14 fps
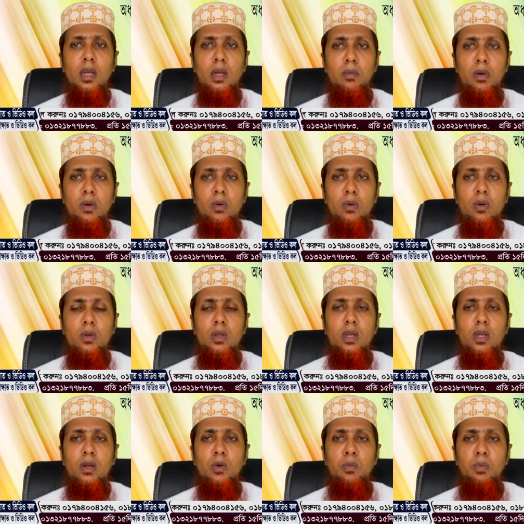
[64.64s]
এই ভিডিওগুলো
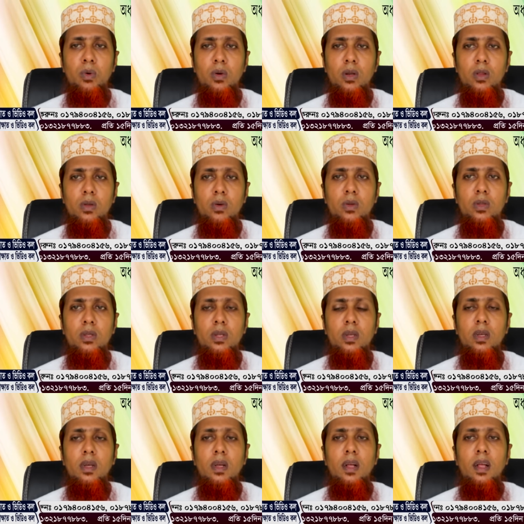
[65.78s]
থেকে উপকৃত হচ্ছে
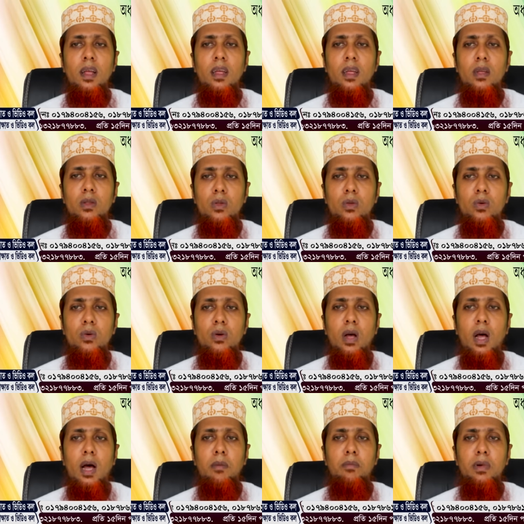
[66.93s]
কিন্তু
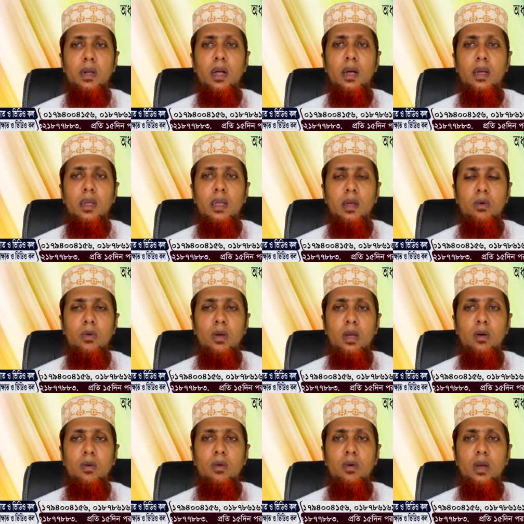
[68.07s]
আমরা কেউ
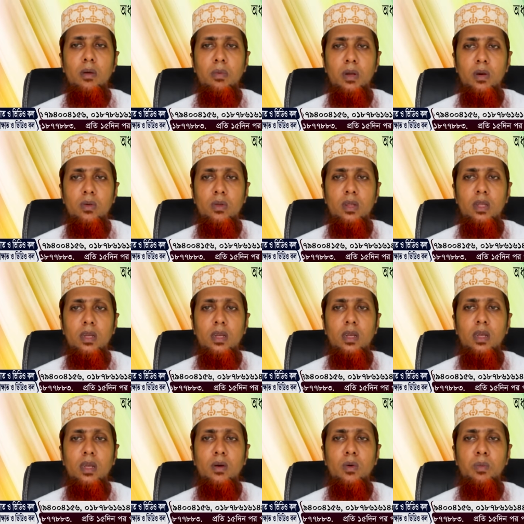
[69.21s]
কেউ এই ভিডিও থেকে
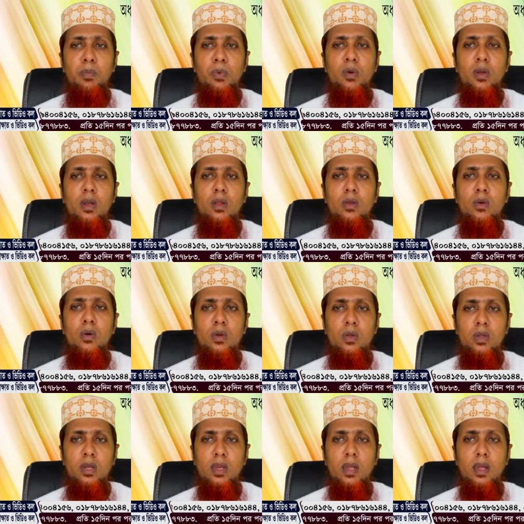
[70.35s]
উপকৃত
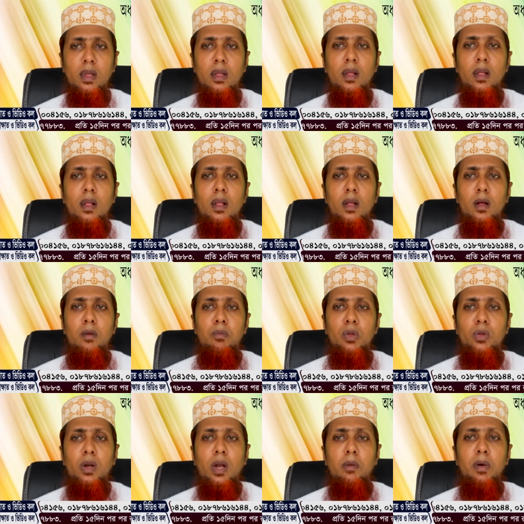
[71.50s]
হচ্ছি না
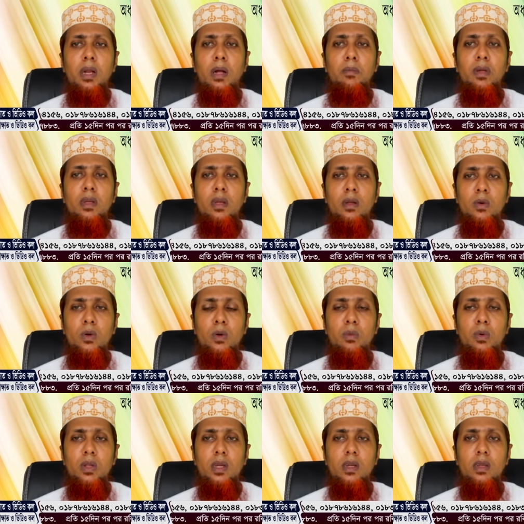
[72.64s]
বন্ধুরা আমার আমি
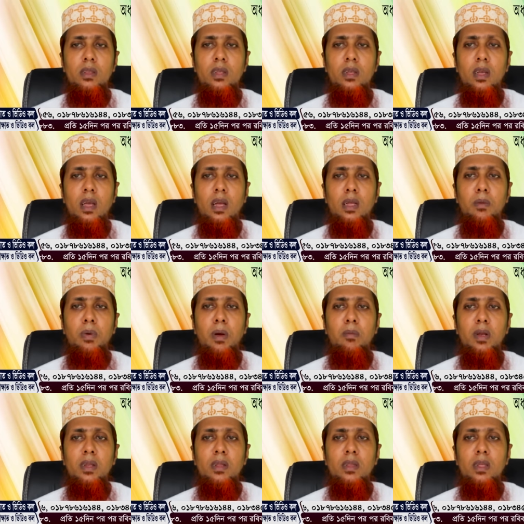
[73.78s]
এরকমও দেখেছি একই
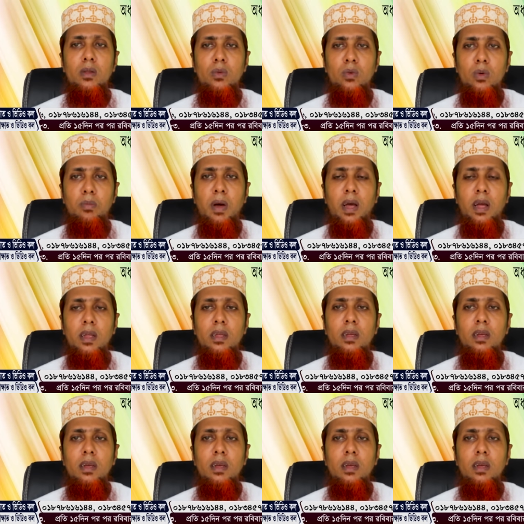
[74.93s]
ফ্যামিলিতে দুই ভাই